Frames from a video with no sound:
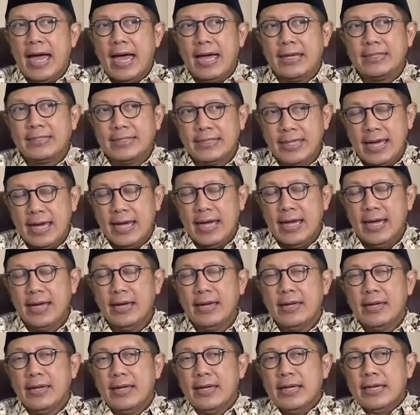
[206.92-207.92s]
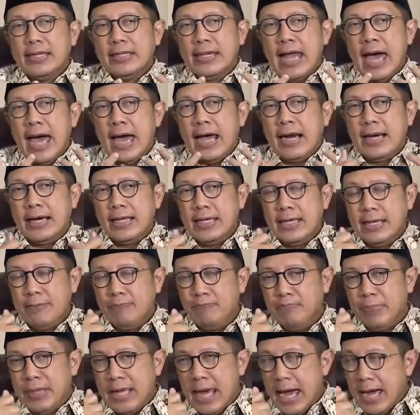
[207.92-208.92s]
hanya dari
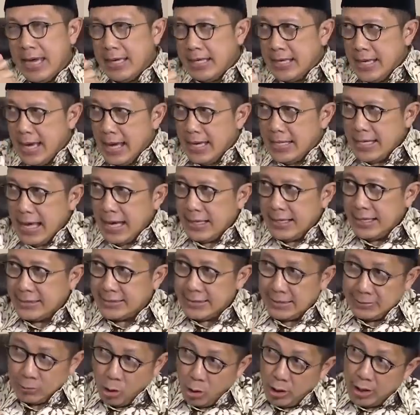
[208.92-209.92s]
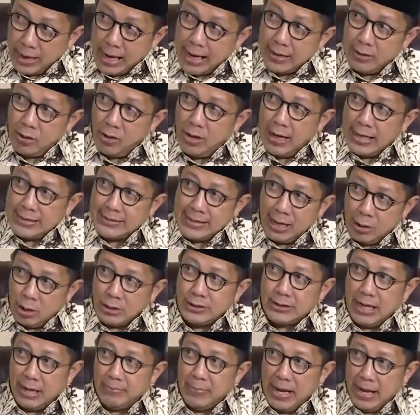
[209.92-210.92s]
biaya yang disetorkan oleh
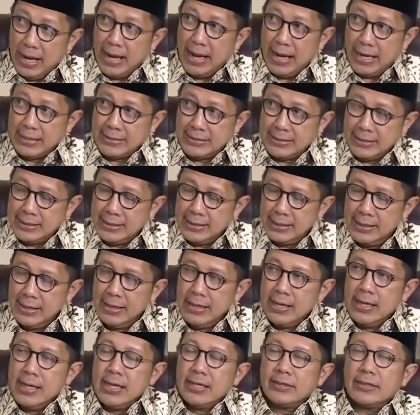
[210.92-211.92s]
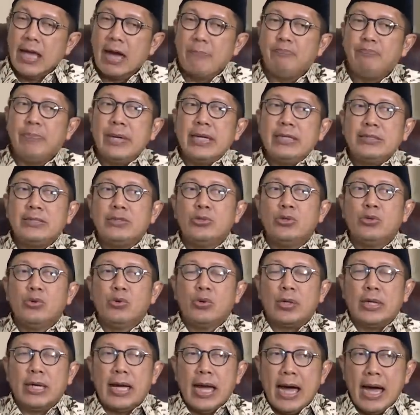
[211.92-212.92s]
calon jamaah haji, yeah. tapi
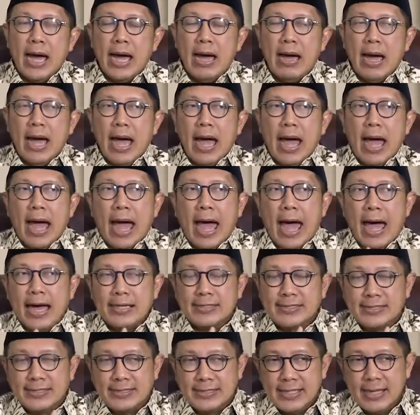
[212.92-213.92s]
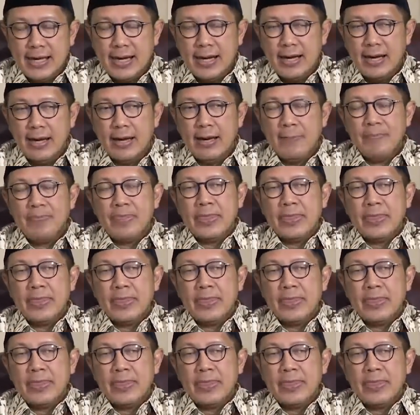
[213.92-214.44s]
juga hasil